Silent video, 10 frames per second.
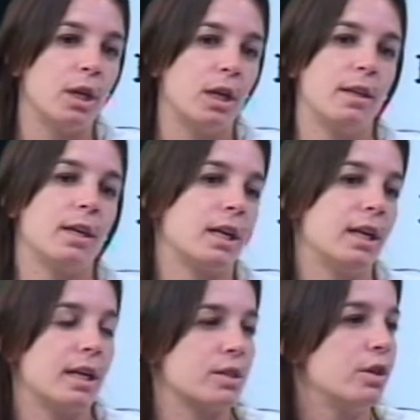eh, de
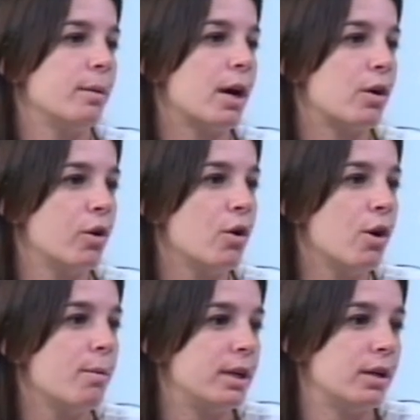generaciones más
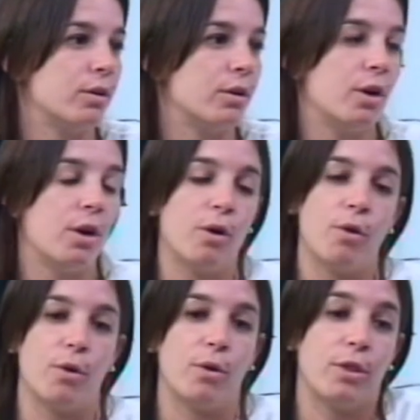jóvenes o,
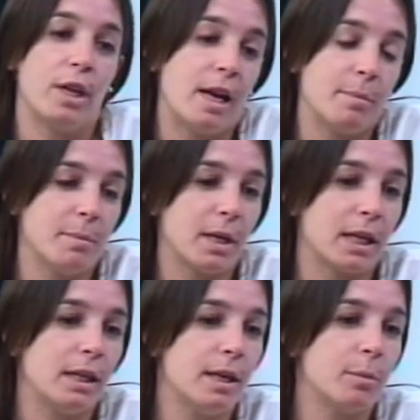o de la misma
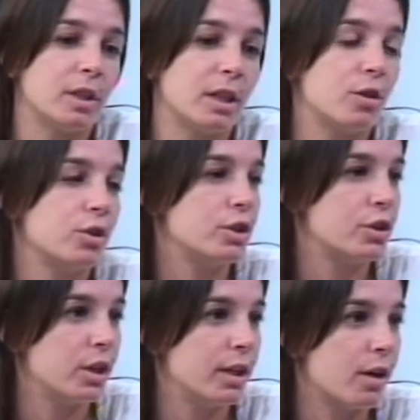que él, digamos, están en
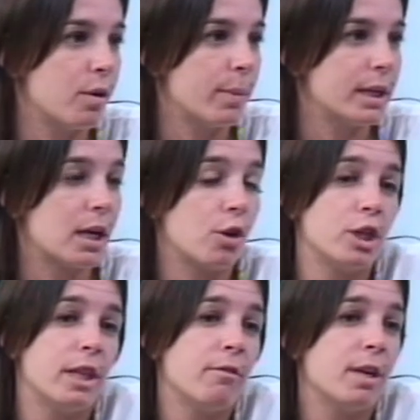condiciones de acompañarlos.
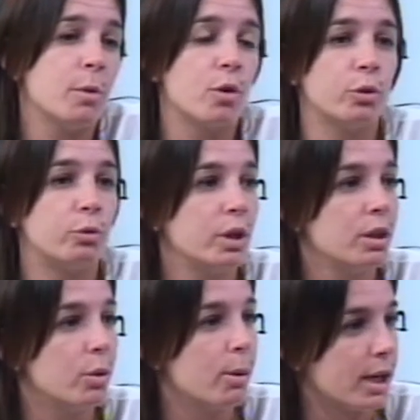Y deberemos
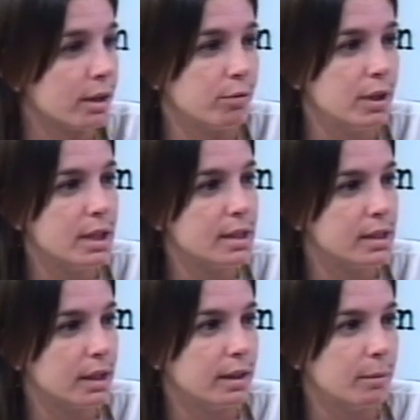construir nuevas
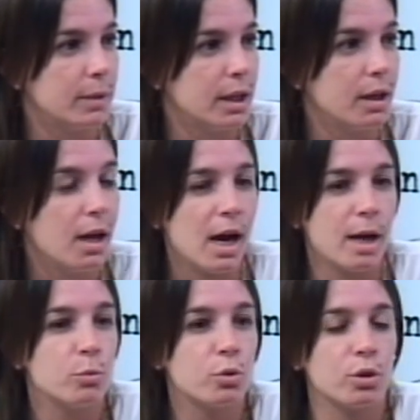referencias también.
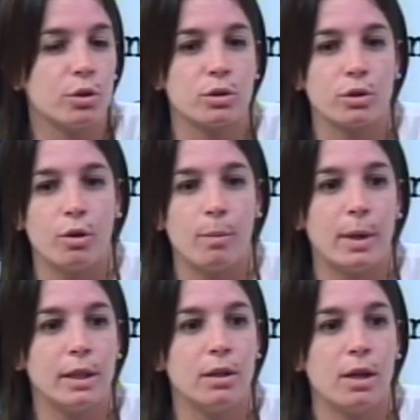Hay muchos
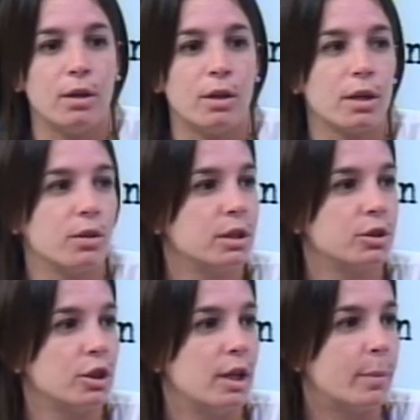compañeros a lo largo y
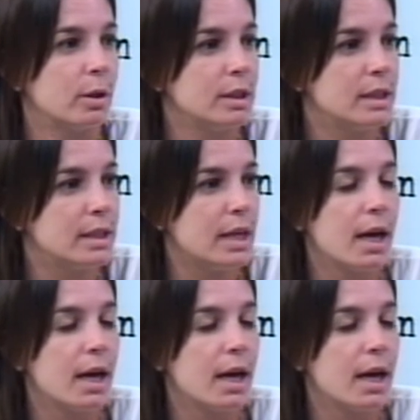ancho de la provincia